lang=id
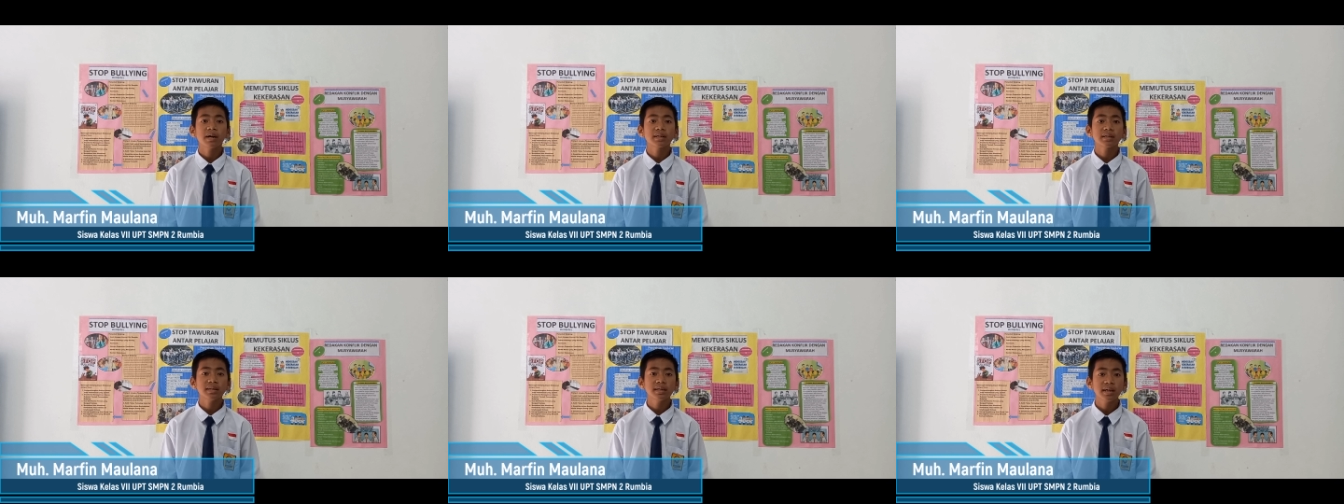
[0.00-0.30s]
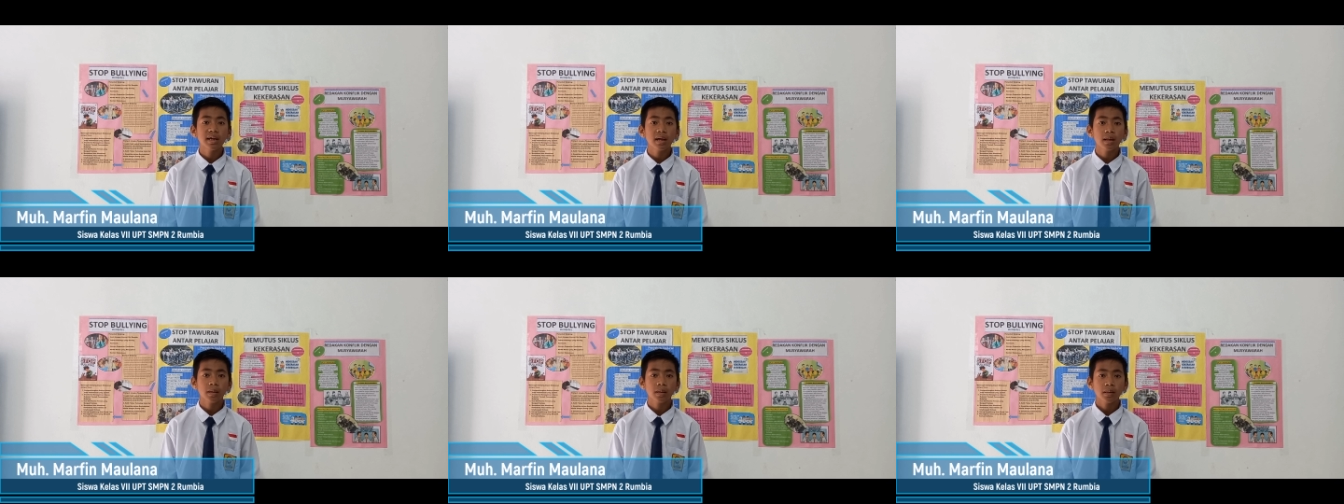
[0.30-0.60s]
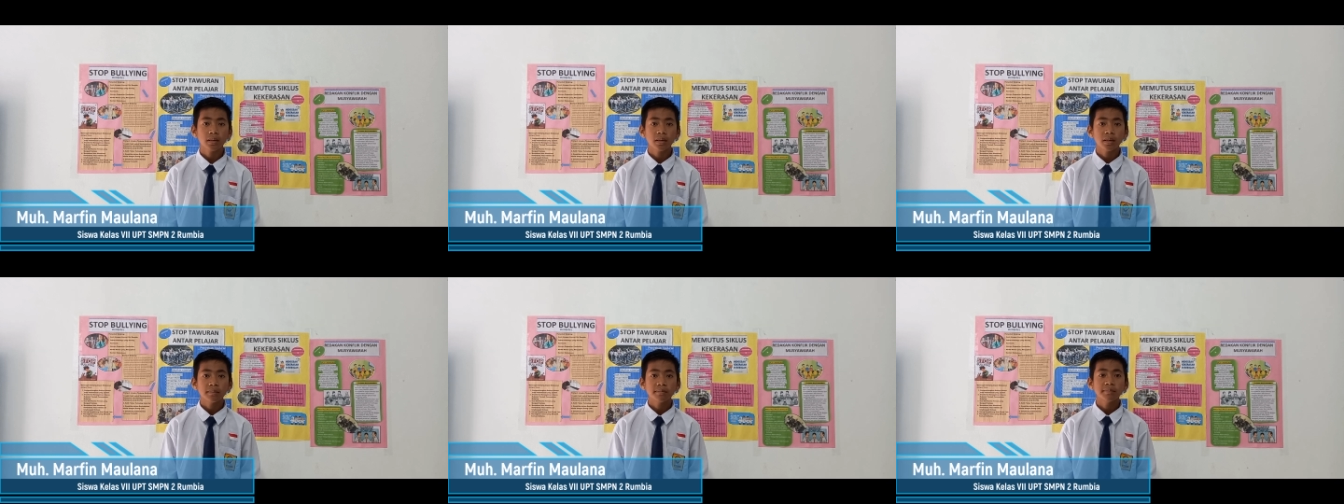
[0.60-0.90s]

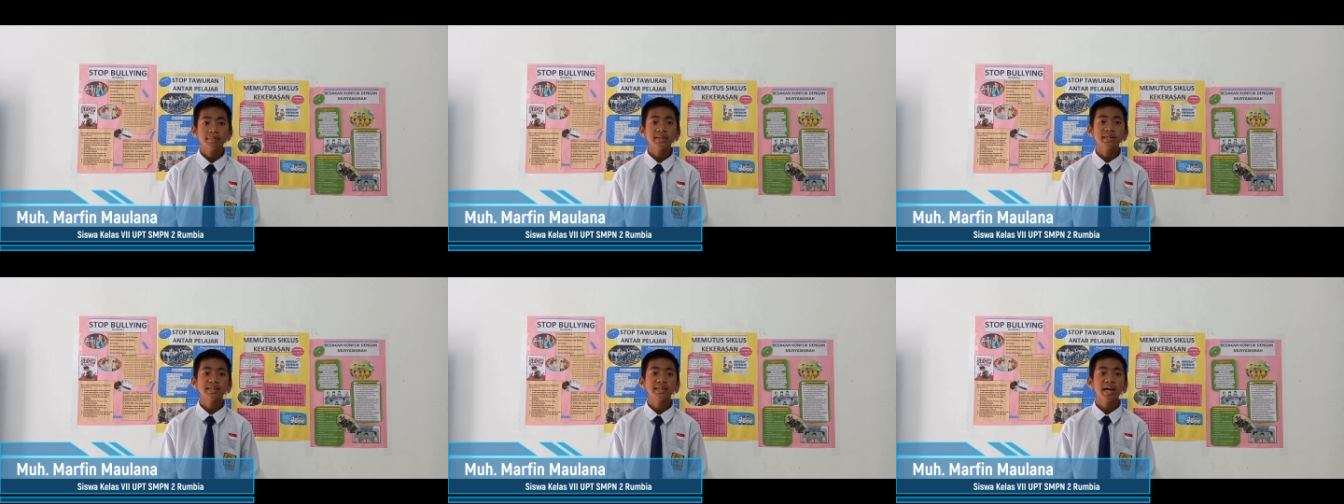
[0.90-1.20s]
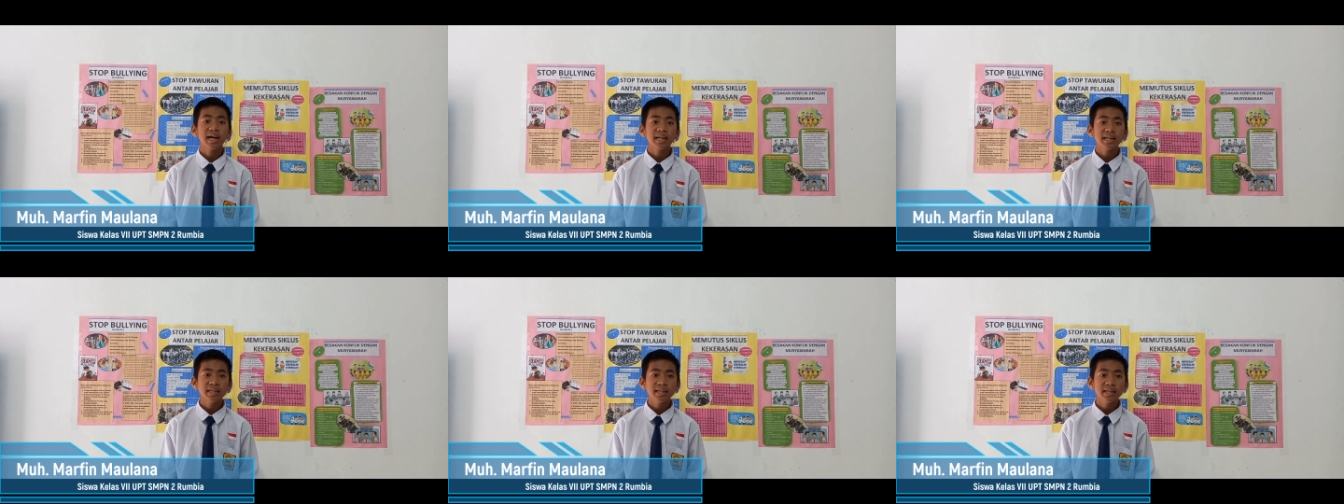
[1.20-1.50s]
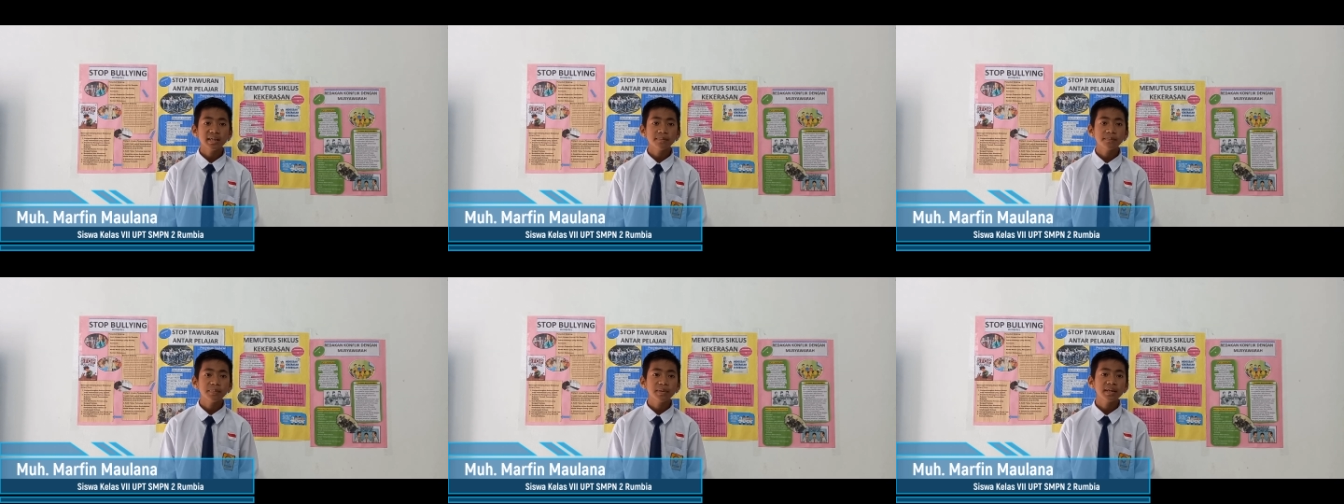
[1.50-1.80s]
Baktiar
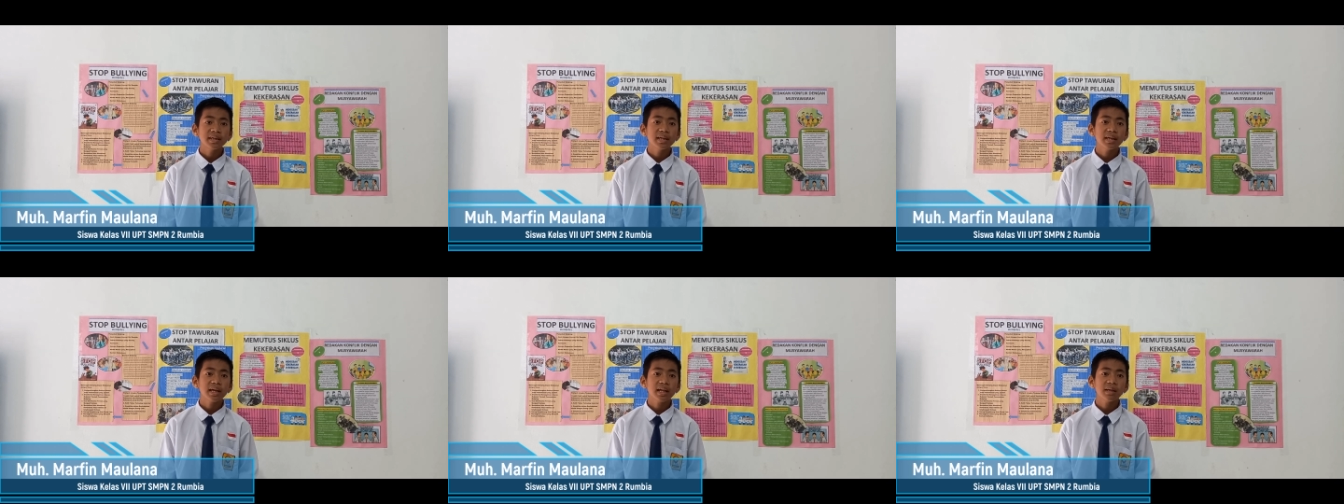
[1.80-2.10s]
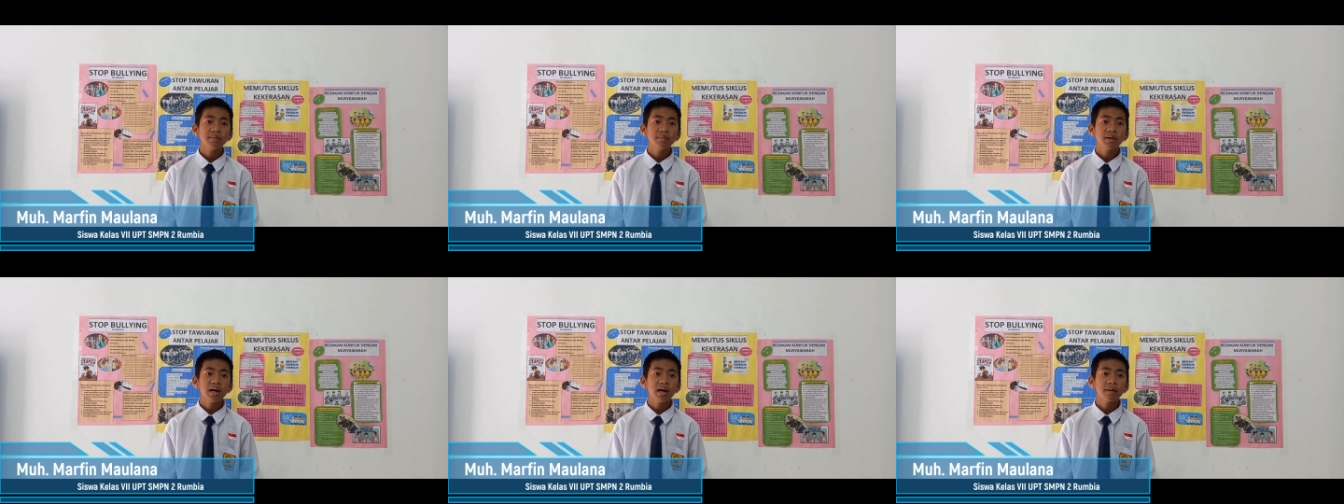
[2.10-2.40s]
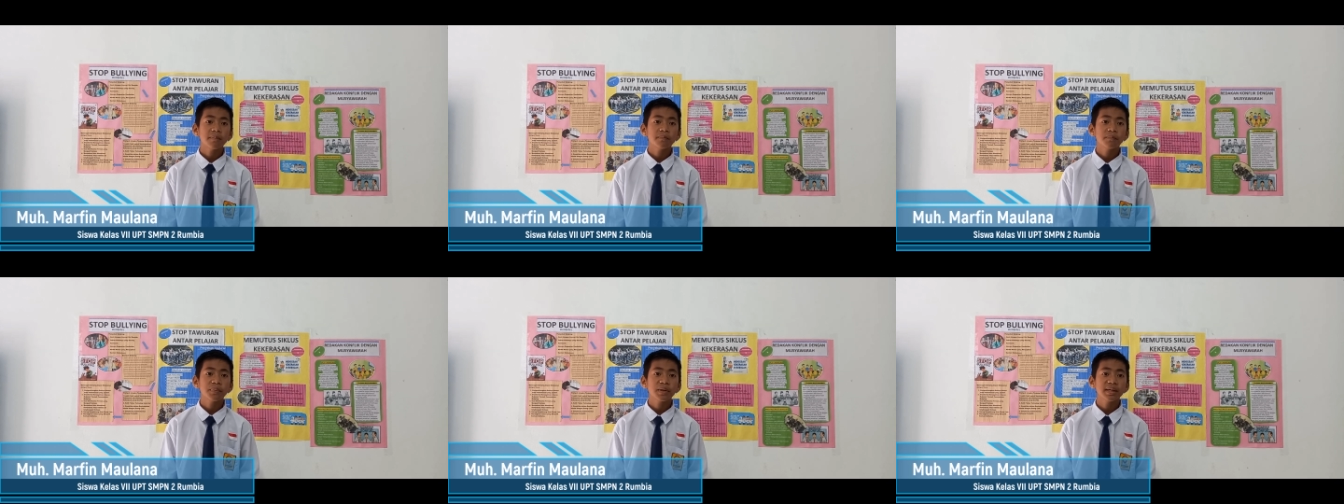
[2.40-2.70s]
menjadi penerima
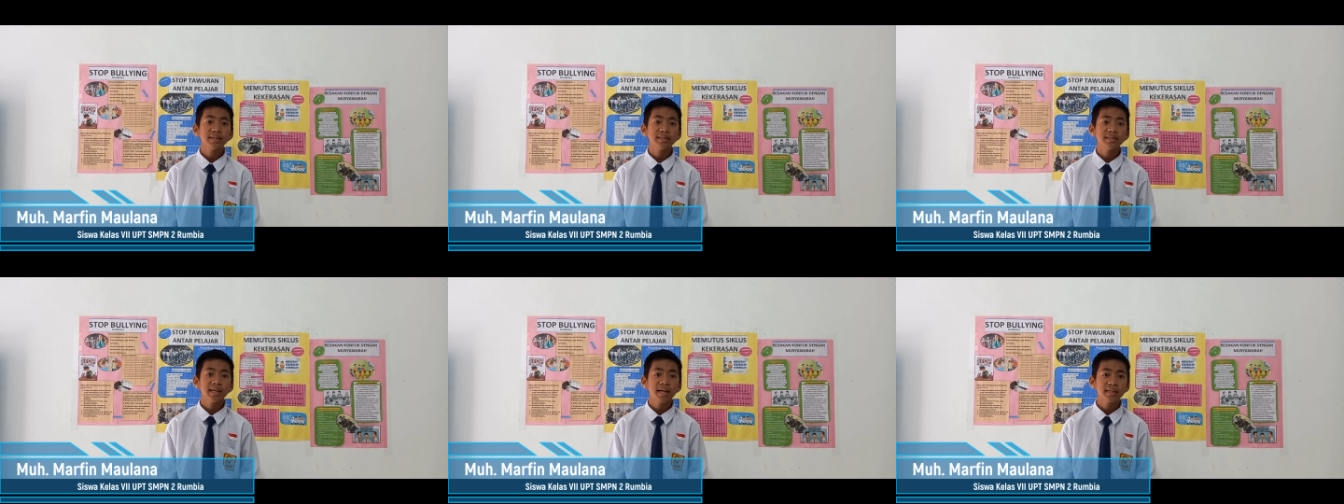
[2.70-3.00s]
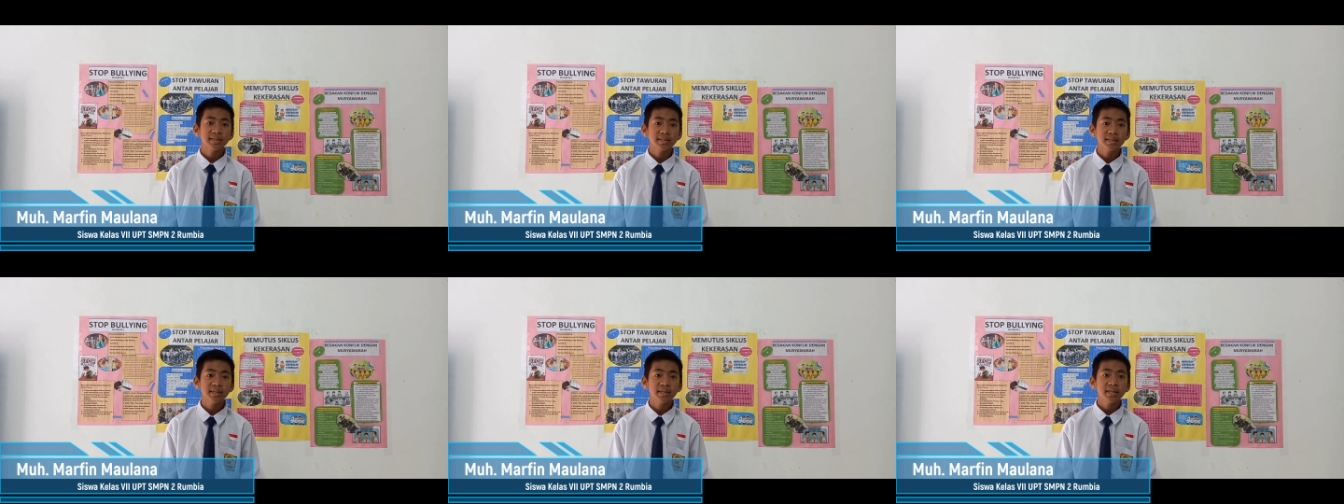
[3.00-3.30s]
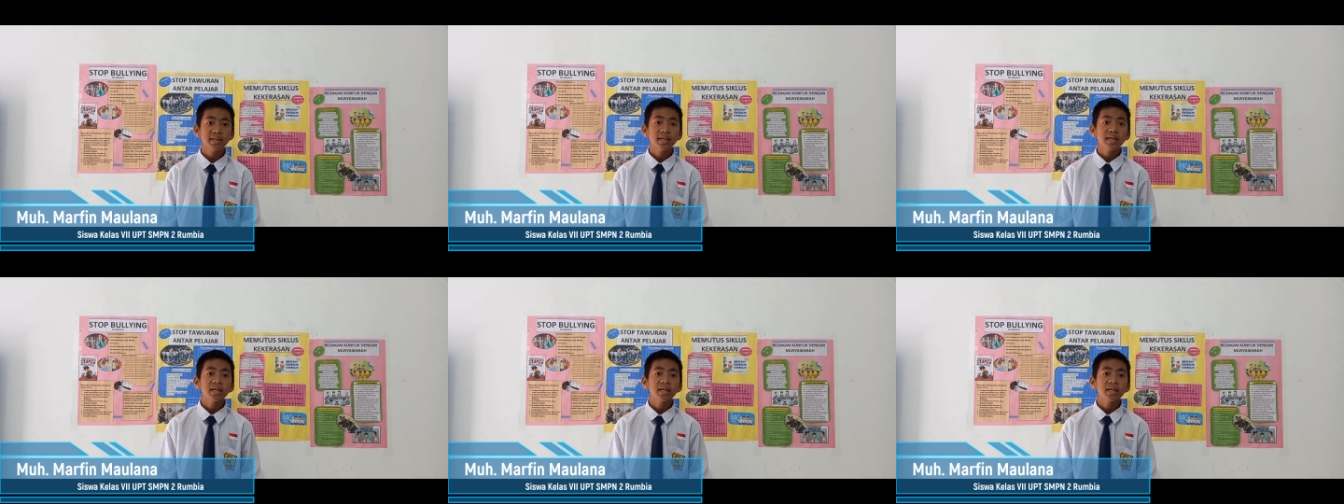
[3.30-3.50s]
apresiasi